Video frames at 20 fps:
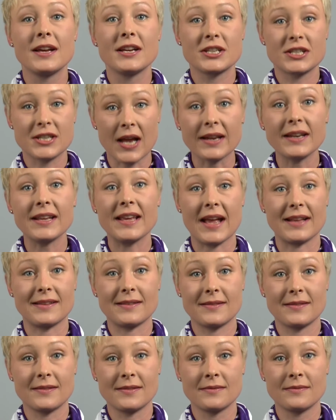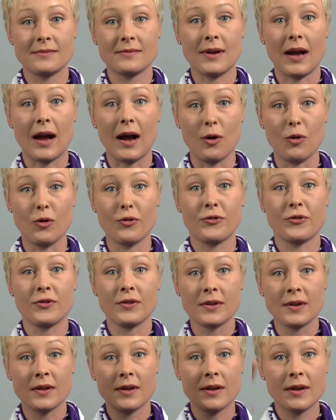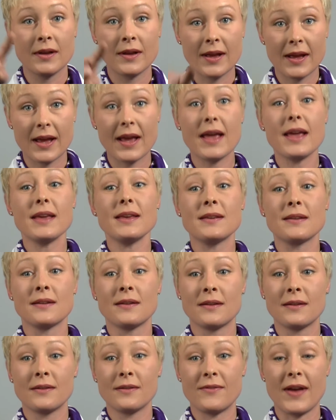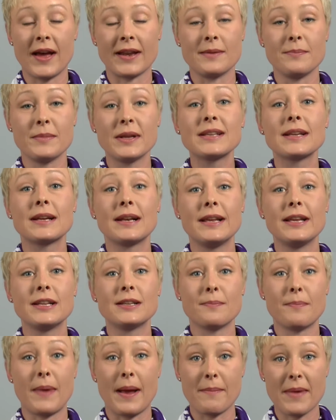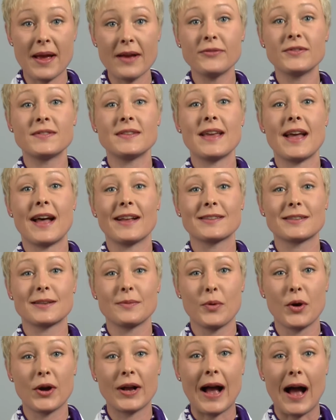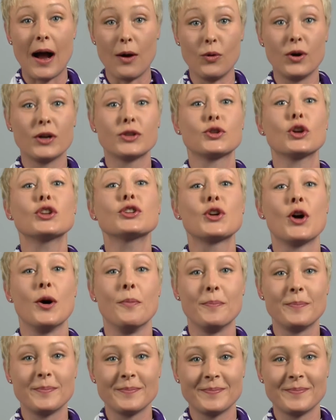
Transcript: Starte jetzt auf ich werde Mitglied beim FC Erzgebirge Aue.com.